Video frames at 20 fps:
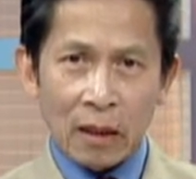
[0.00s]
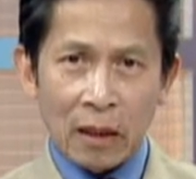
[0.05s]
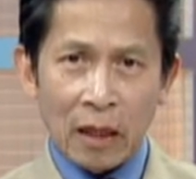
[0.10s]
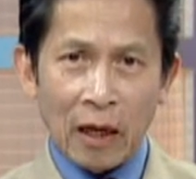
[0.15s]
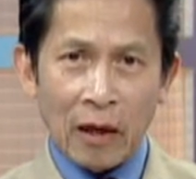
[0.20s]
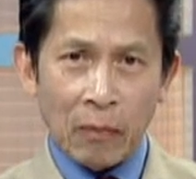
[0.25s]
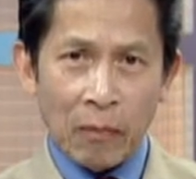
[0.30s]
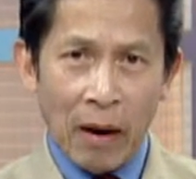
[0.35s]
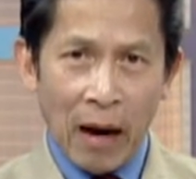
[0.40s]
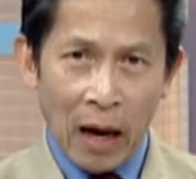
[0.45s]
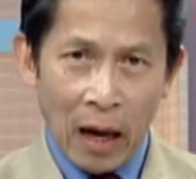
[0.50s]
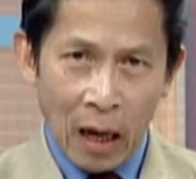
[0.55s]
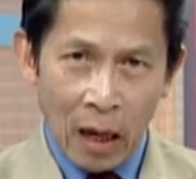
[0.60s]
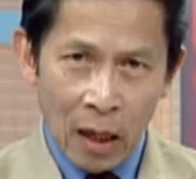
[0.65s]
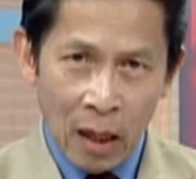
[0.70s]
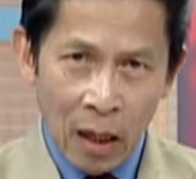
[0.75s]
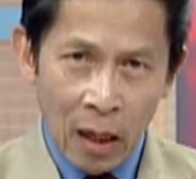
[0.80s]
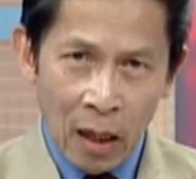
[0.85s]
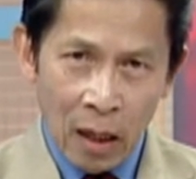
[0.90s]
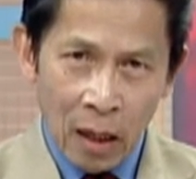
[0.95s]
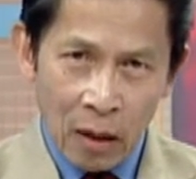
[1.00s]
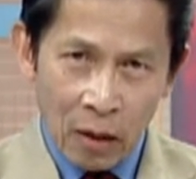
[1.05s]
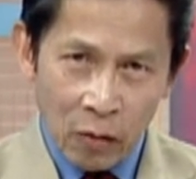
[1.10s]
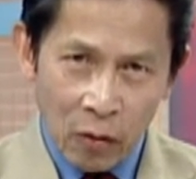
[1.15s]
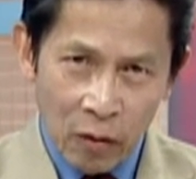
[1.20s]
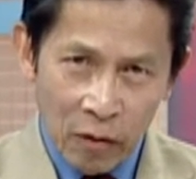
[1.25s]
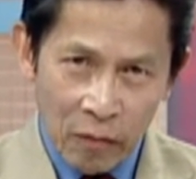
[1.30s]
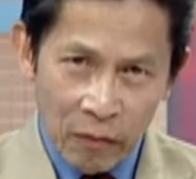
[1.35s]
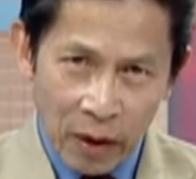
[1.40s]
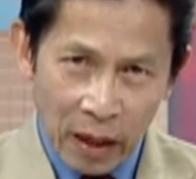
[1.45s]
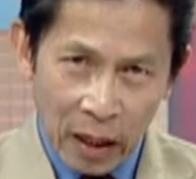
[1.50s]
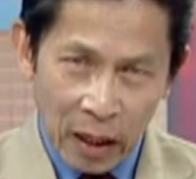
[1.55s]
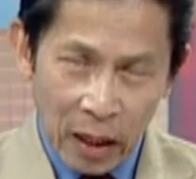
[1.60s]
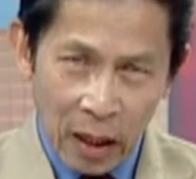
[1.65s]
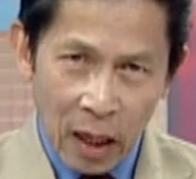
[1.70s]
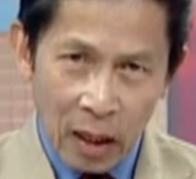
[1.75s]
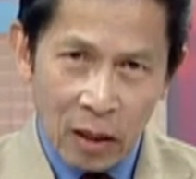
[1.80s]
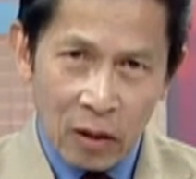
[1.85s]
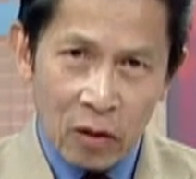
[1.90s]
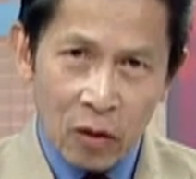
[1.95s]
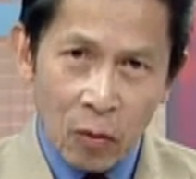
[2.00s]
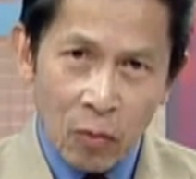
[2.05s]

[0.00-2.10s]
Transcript: nhưng mà quý vị á,